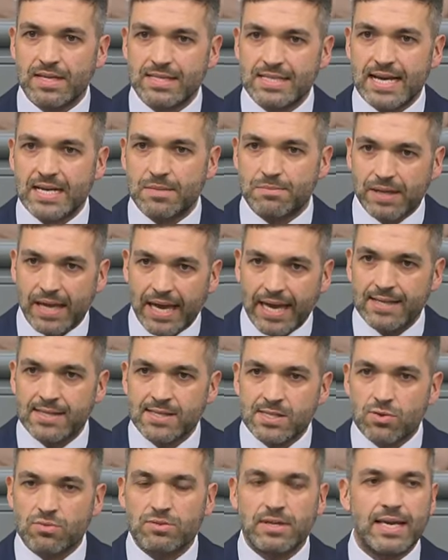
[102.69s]
dass eine
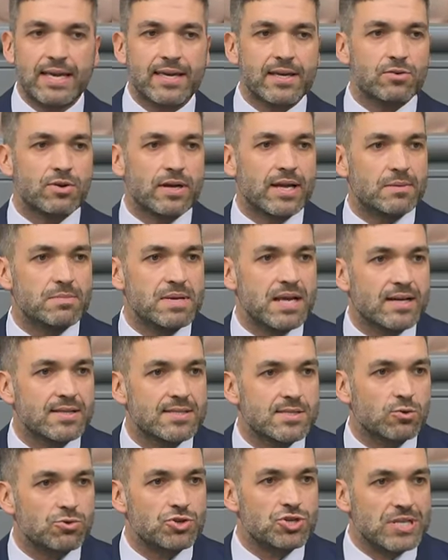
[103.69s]
Begrenzung der irregulären
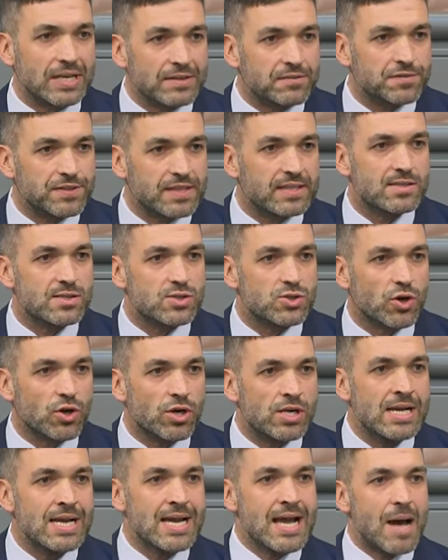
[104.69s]
Migration stattfinden
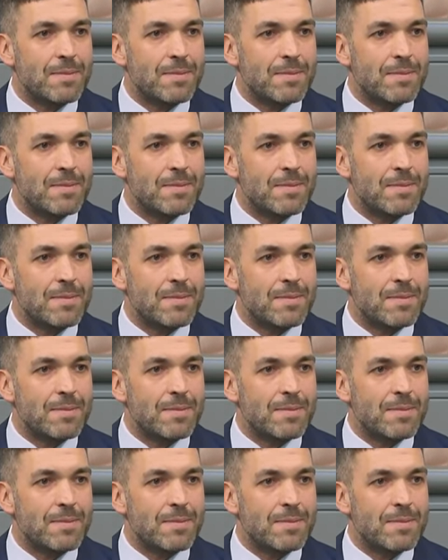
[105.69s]
soll,